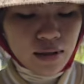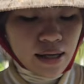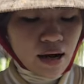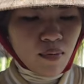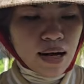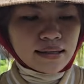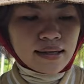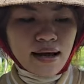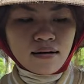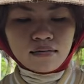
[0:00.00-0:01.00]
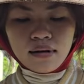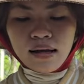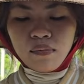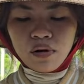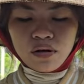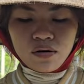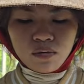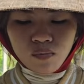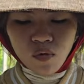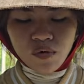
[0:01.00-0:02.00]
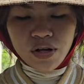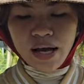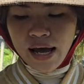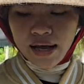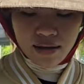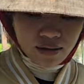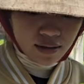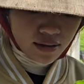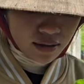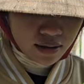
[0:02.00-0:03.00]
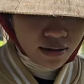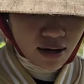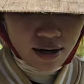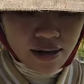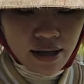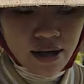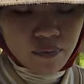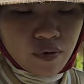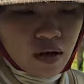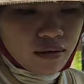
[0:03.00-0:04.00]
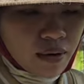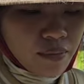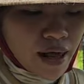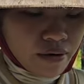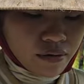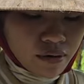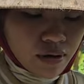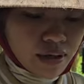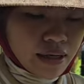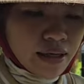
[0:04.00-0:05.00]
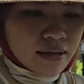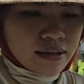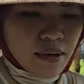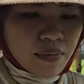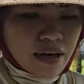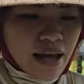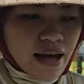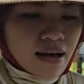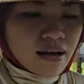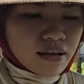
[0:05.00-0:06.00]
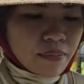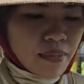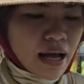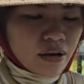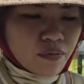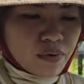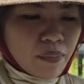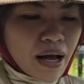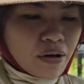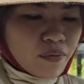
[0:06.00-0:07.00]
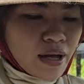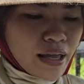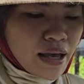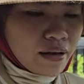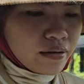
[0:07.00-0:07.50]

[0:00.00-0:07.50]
cao 36 có nghe mình được 42 rồi cái nhị ngọc toàn này em để cô chú anh chị gần xa mình giá hơn ba chục ngàn nha